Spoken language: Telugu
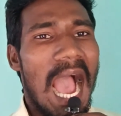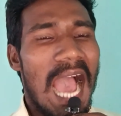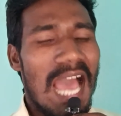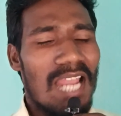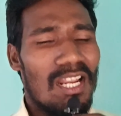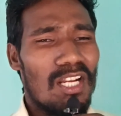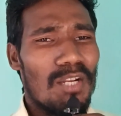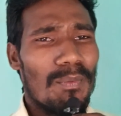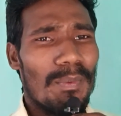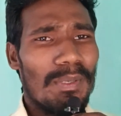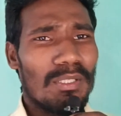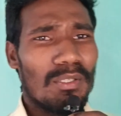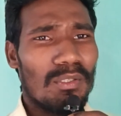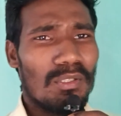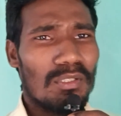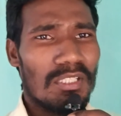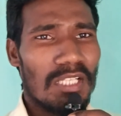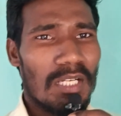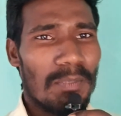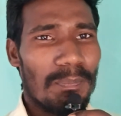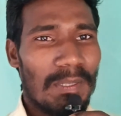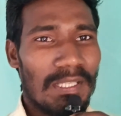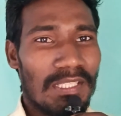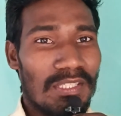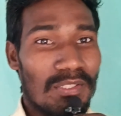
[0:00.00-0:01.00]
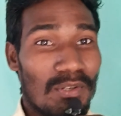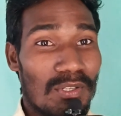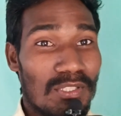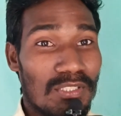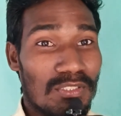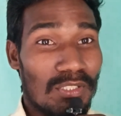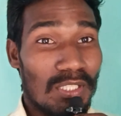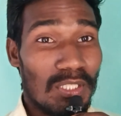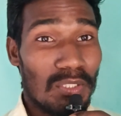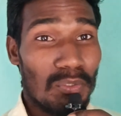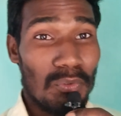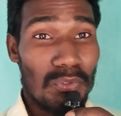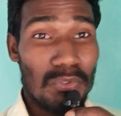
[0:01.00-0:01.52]
ఆల్ పెట్టుకున్న తర్వాత ప్రతిరోజు
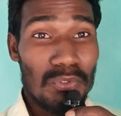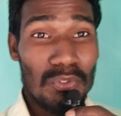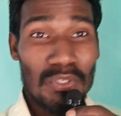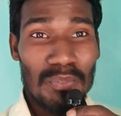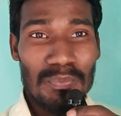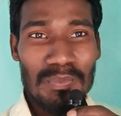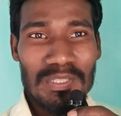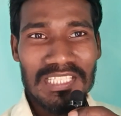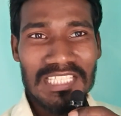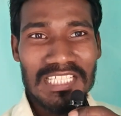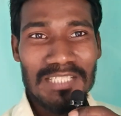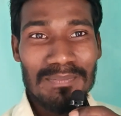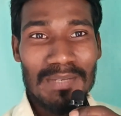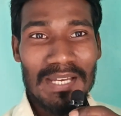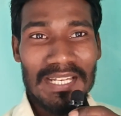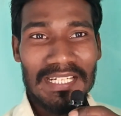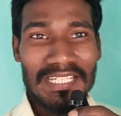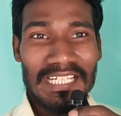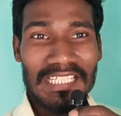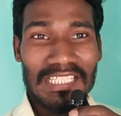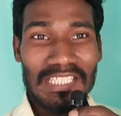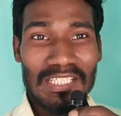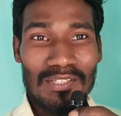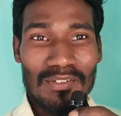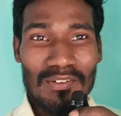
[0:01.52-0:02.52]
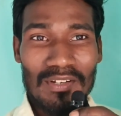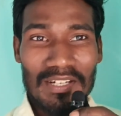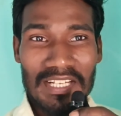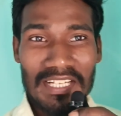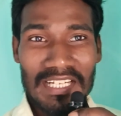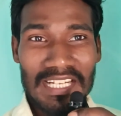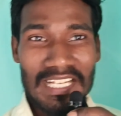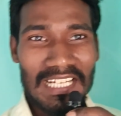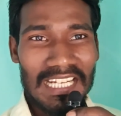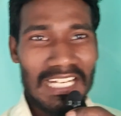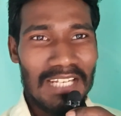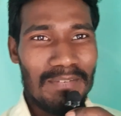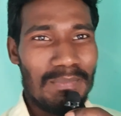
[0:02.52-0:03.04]
కూడా గుంటూరు మిర్చి మార్కెట్లో అన్ని
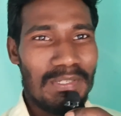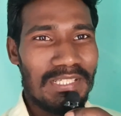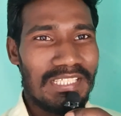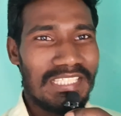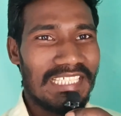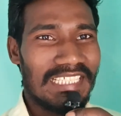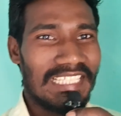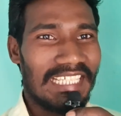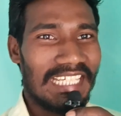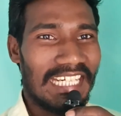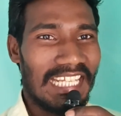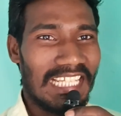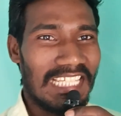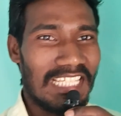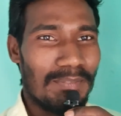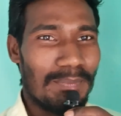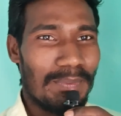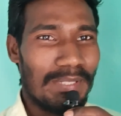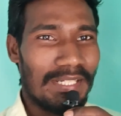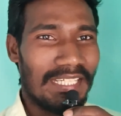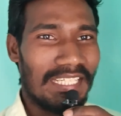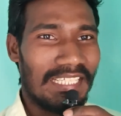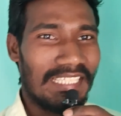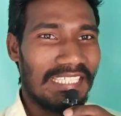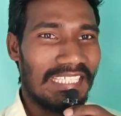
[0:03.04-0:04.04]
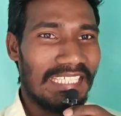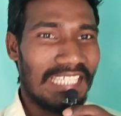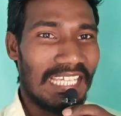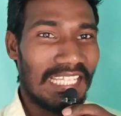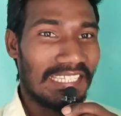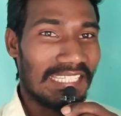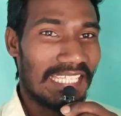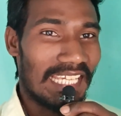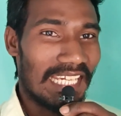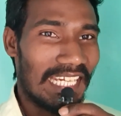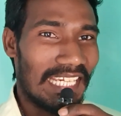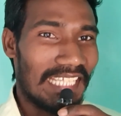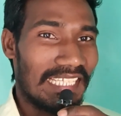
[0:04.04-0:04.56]
రకాల మిర్చికి రేట్ ఎంత పెరిగింది
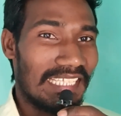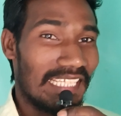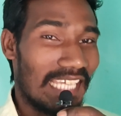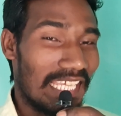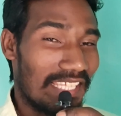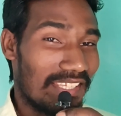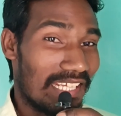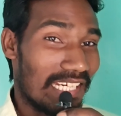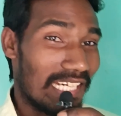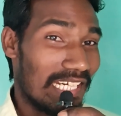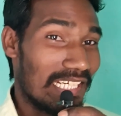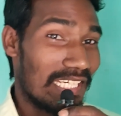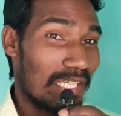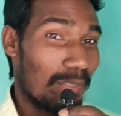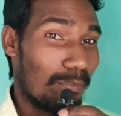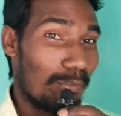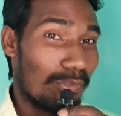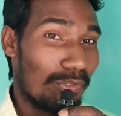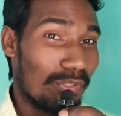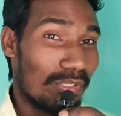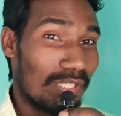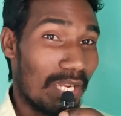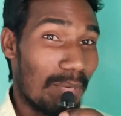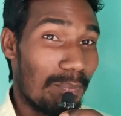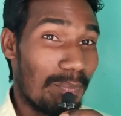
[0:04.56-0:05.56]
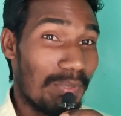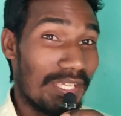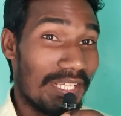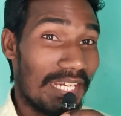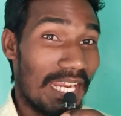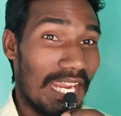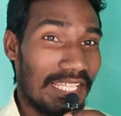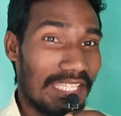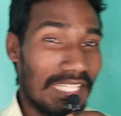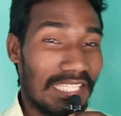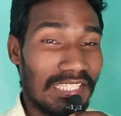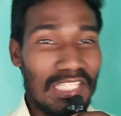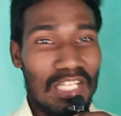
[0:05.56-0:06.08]
ఎంత తగ్గింది అందరికంటే ముందుగా మీరే
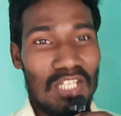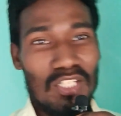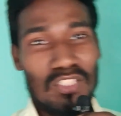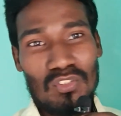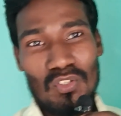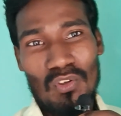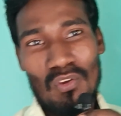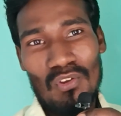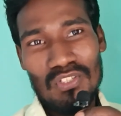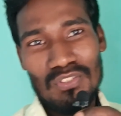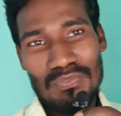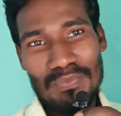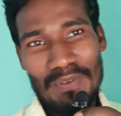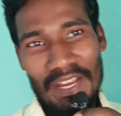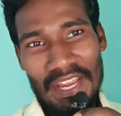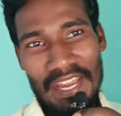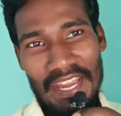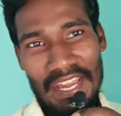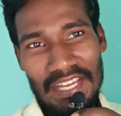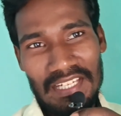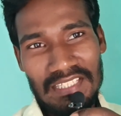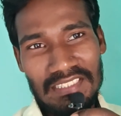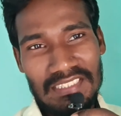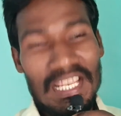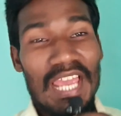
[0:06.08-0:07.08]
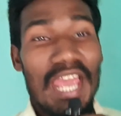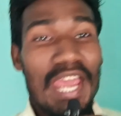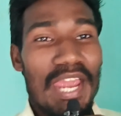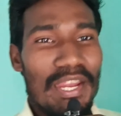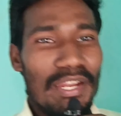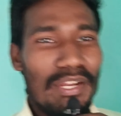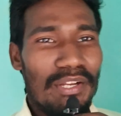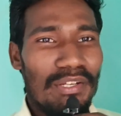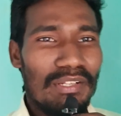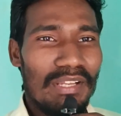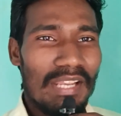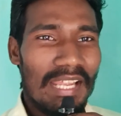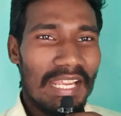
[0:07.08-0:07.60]
అయితే తెలుసుకోవచ్చు ఫ్రెండ్స్
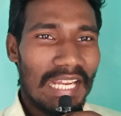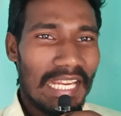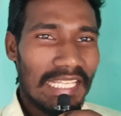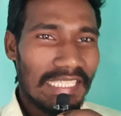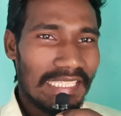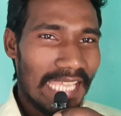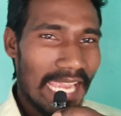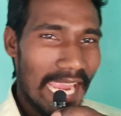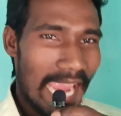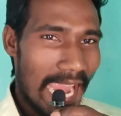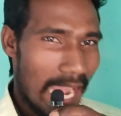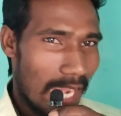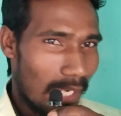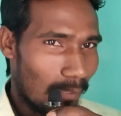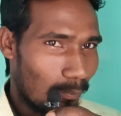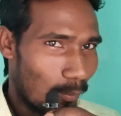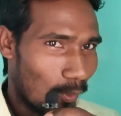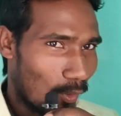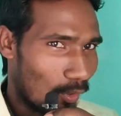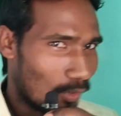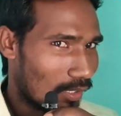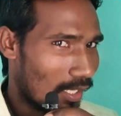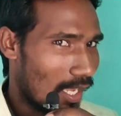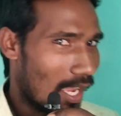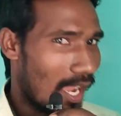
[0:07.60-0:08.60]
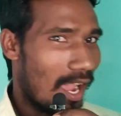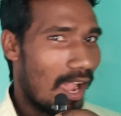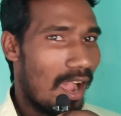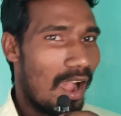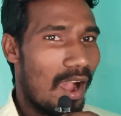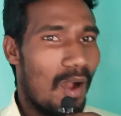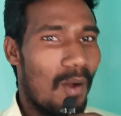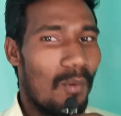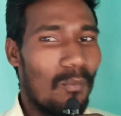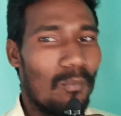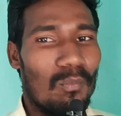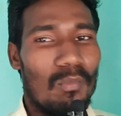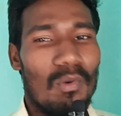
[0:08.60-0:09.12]
వీడియోలోకైతే
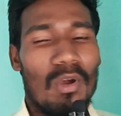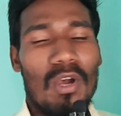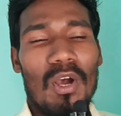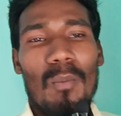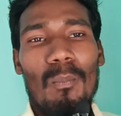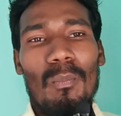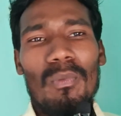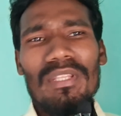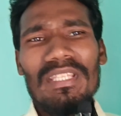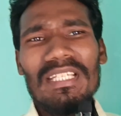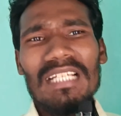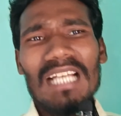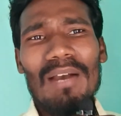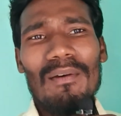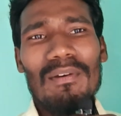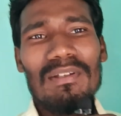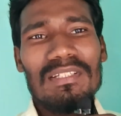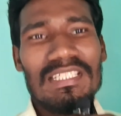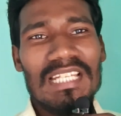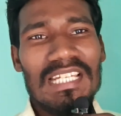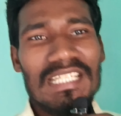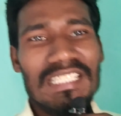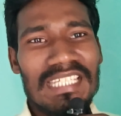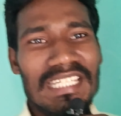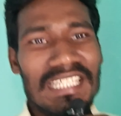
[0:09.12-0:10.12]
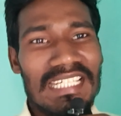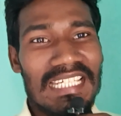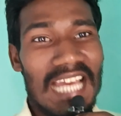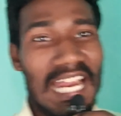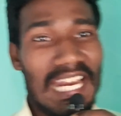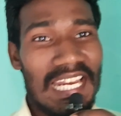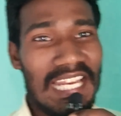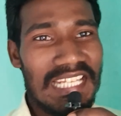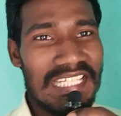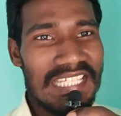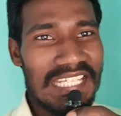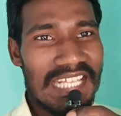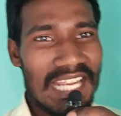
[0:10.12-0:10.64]
వెళ్ళిపోదాం ముందుగా వచ్చేసి
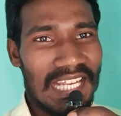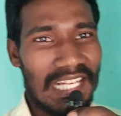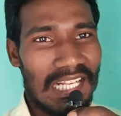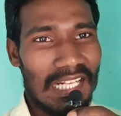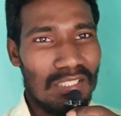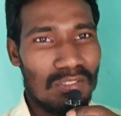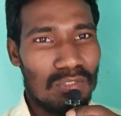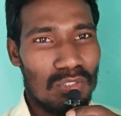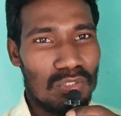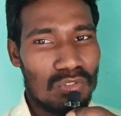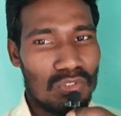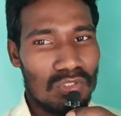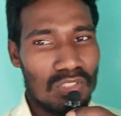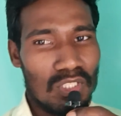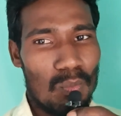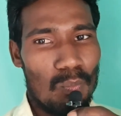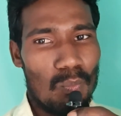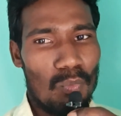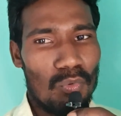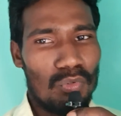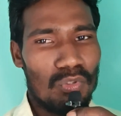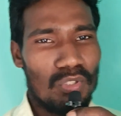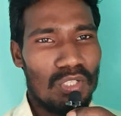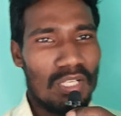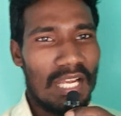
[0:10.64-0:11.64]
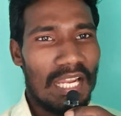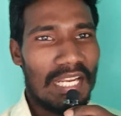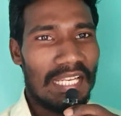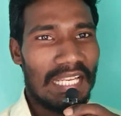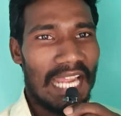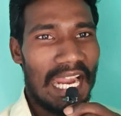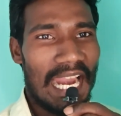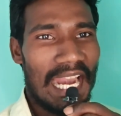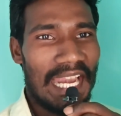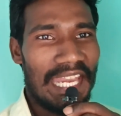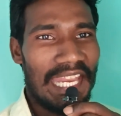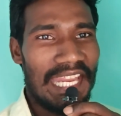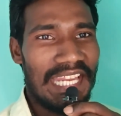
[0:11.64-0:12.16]
నానేసి రకాలు చూసుకుందాం ముందుగా
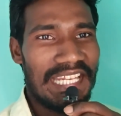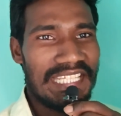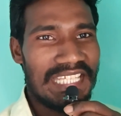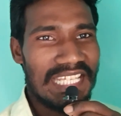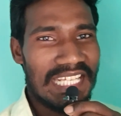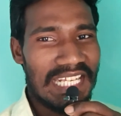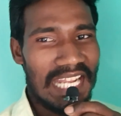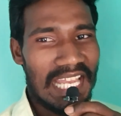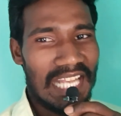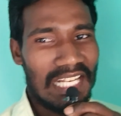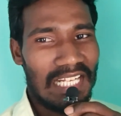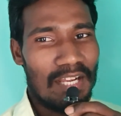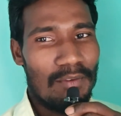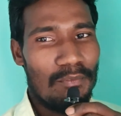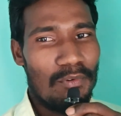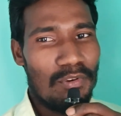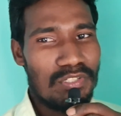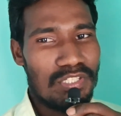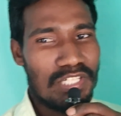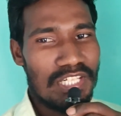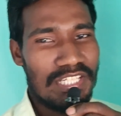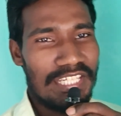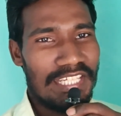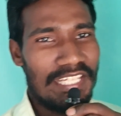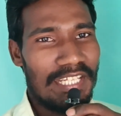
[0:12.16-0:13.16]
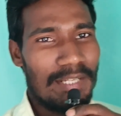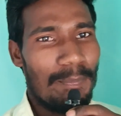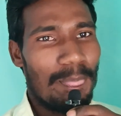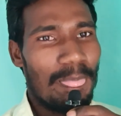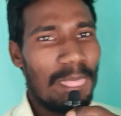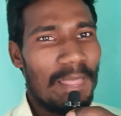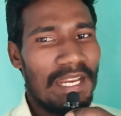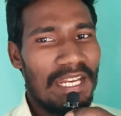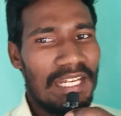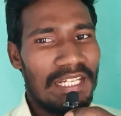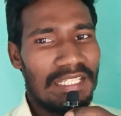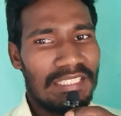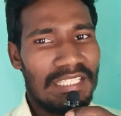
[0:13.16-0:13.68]
నానేసి రకం వచ్చేసి
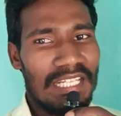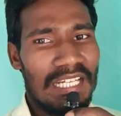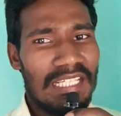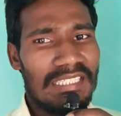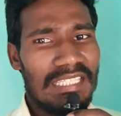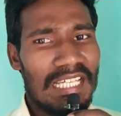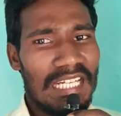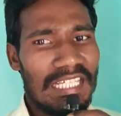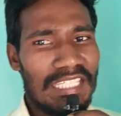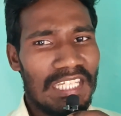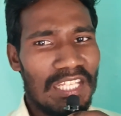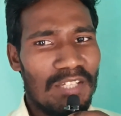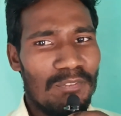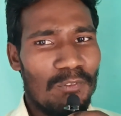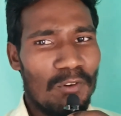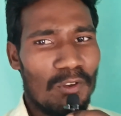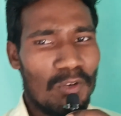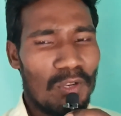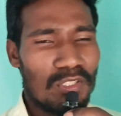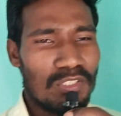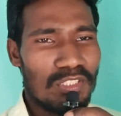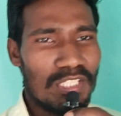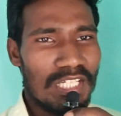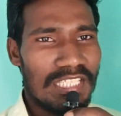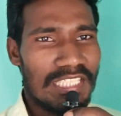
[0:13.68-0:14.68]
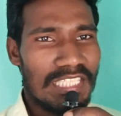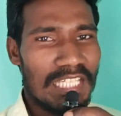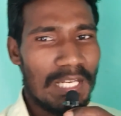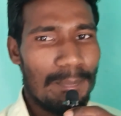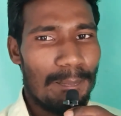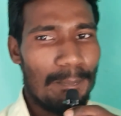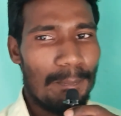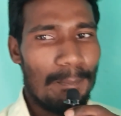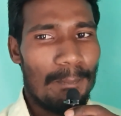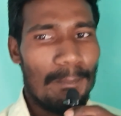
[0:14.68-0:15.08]
త్రీ థర్టీ ఫోర్ వచ్చేసి